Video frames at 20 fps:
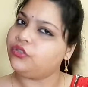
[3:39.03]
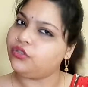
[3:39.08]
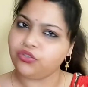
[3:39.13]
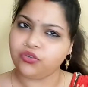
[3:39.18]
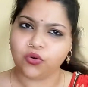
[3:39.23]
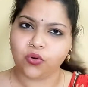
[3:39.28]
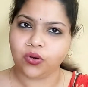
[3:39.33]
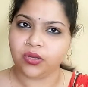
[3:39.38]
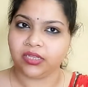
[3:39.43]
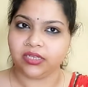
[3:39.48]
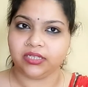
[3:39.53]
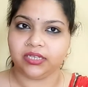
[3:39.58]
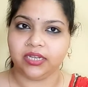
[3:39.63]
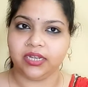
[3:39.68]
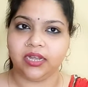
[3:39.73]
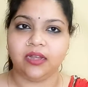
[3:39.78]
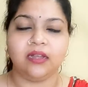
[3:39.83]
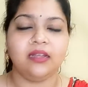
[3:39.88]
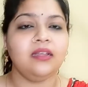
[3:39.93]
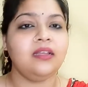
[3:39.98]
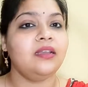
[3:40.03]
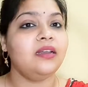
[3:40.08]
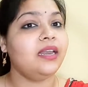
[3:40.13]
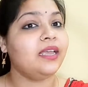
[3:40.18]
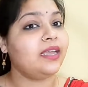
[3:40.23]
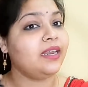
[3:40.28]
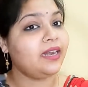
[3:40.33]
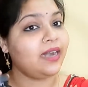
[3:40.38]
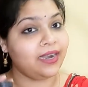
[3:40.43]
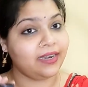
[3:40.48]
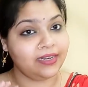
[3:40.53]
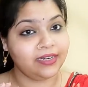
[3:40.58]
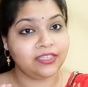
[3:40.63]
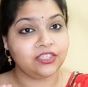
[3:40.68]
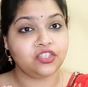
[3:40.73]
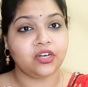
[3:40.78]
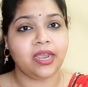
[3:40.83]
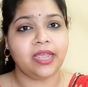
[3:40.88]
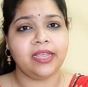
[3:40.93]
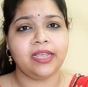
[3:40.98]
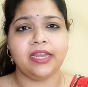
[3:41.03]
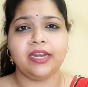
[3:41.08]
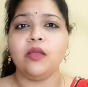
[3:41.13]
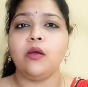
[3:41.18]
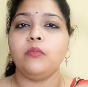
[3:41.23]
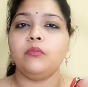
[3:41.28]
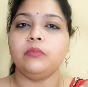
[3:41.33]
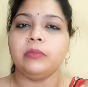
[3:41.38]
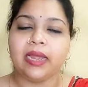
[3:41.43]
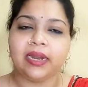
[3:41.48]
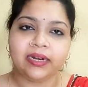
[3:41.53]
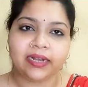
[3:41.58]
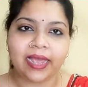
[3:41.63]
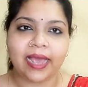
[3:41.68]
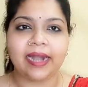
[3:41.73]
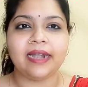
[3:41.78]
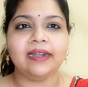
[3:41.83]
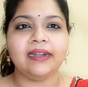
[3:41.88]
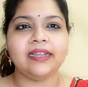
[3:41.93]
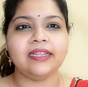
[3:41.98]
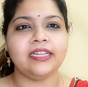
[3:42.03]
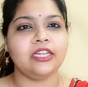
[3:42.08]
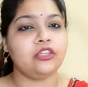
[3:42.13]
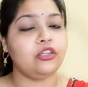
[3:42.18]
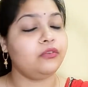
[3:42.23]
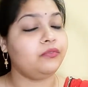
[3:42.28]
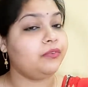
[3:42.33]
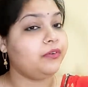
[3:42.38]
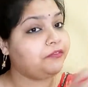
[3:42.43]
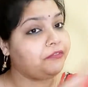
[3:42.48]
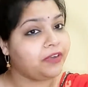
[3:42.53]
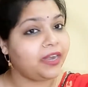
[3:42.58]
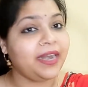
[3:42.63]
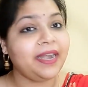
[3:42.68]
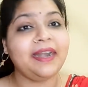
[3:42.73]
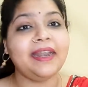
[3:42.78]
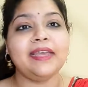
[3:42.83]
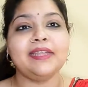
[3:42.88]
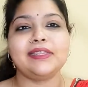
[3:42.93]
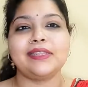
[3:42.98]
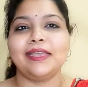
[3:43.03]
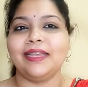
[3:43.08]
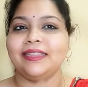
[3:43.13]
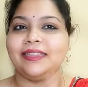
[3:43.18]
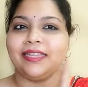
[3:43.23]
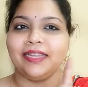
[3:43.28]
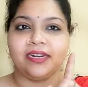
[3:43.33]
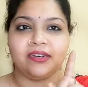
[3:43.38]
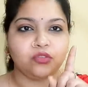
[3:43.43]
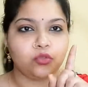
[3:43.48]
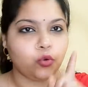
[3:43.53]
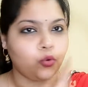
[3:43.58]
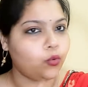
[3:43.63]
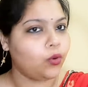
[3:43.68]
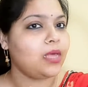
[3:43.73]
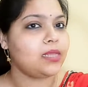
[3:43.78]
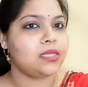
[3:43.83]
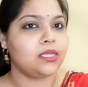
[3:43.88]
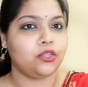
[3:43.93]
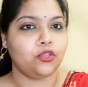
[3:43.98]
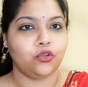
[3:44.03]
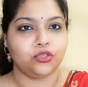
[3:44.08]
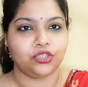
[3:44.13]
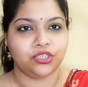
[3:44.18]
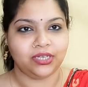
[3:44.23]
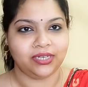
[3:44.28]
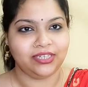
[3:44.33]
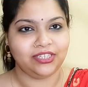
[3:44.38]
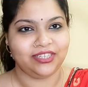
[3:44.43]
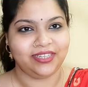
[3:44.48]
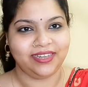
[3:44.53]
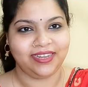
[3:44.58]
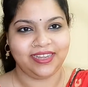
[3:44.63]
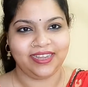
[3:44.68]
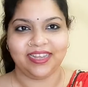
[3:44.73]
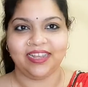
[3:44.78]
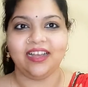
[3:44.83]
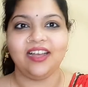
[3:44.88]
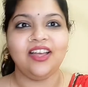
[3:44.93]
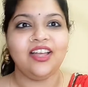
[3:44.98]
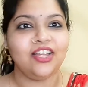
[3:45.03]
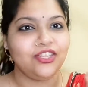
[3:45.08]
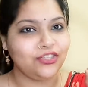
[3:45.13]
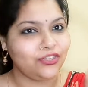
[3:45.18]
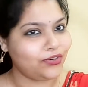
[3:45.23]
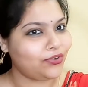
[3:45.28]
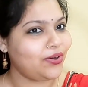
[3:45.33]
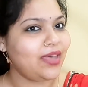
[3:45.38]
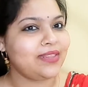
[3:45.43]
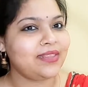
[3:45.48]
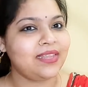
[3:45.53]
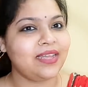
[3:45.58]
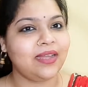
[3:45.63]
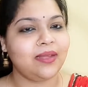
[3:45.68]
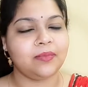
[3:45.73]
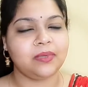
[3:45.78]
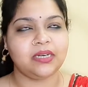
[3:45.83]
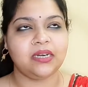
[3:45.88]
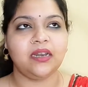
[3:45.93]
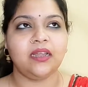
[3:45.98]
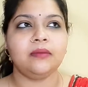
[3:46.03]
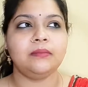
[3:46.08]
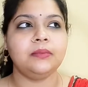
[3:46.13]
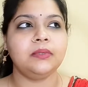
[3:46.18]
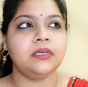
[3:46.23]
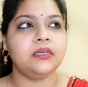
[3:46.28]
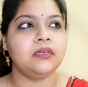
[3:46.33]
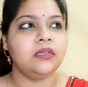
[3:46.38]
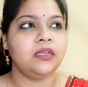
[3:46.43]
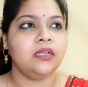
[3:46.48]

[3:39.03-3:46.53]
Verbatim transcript: तो छोड़ दीजिएगा लेकिन एटलीस्ट ट्राई करिए और मैं गारंटी देती हूँ फिफ्टीन डेज के अंदर थोड़ा सा तो चेंज दिखेगा थोड़ा सा मतलब